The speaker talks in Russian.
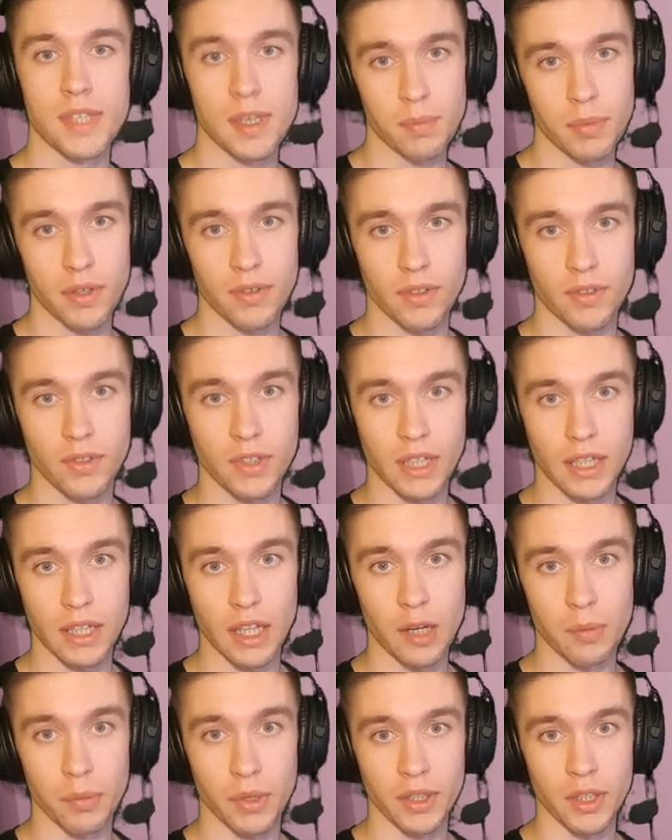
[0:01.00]
Всем привет, вы на
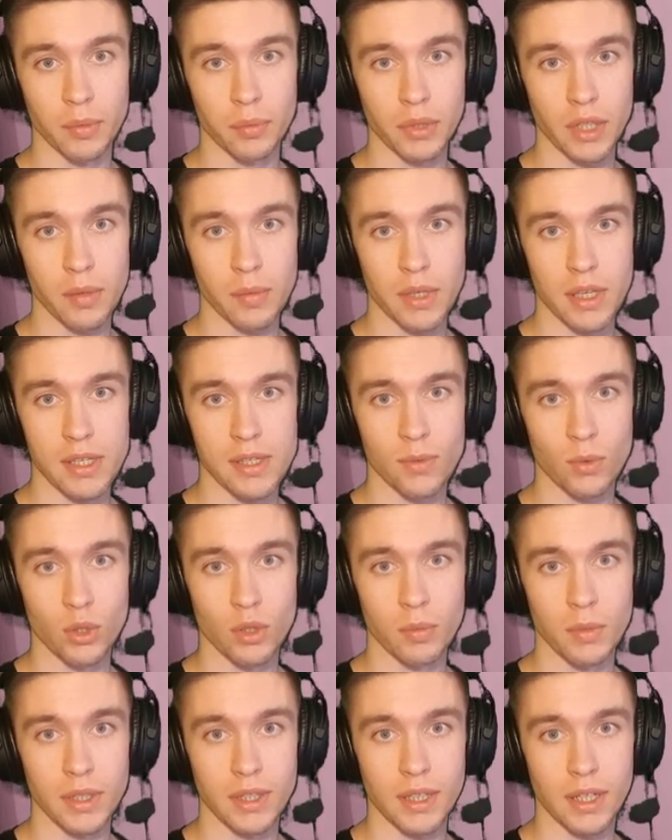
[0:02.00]
канале Panda Play, меня
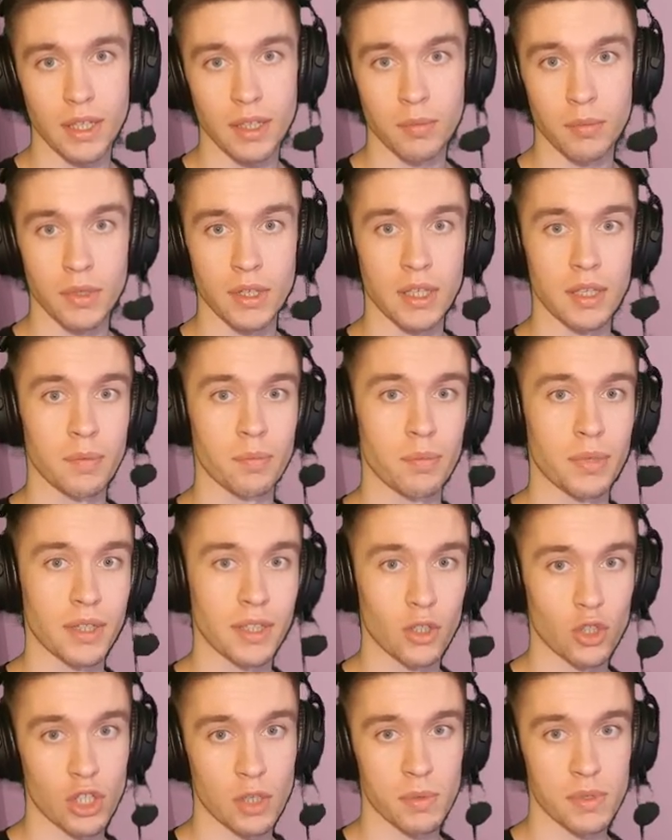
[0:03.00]
зовут Дмитрий, мы
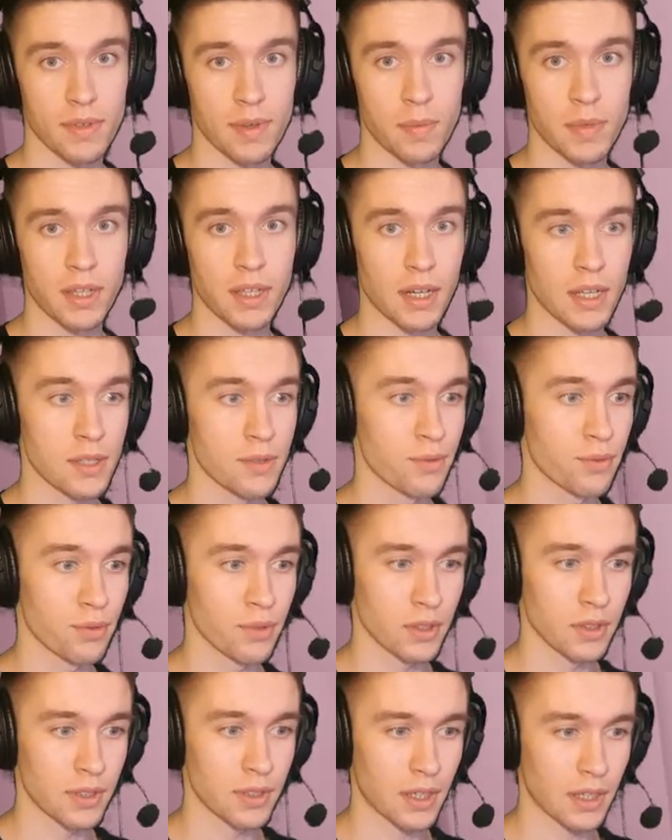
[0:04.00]
продолжаем с вами играть в